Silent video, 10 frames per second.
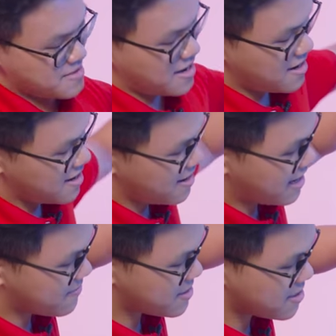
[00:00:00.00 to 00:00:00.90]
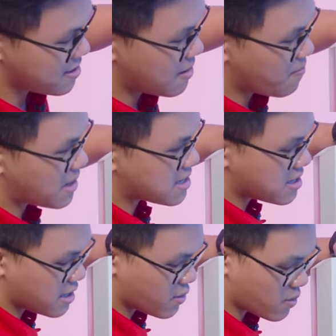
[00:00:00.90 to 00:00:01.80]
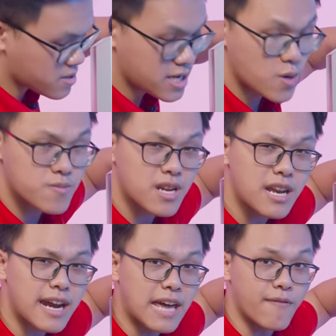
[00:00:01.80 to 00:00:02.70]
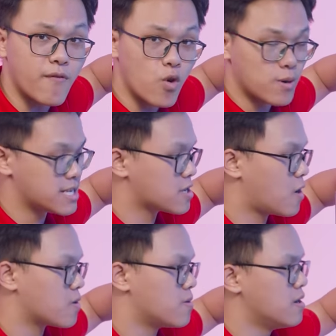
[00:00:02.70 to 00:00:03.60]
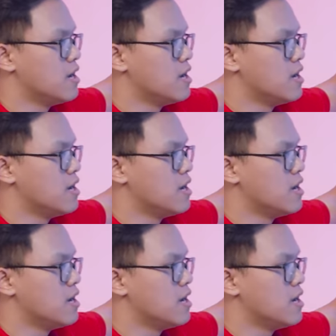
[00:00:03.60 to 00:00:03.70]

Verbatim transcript: đây, ờ, anh em thấy chưa? Mặt kính của nó nhìn trông rất là đẹp và vô cùng xịn sò đúng không?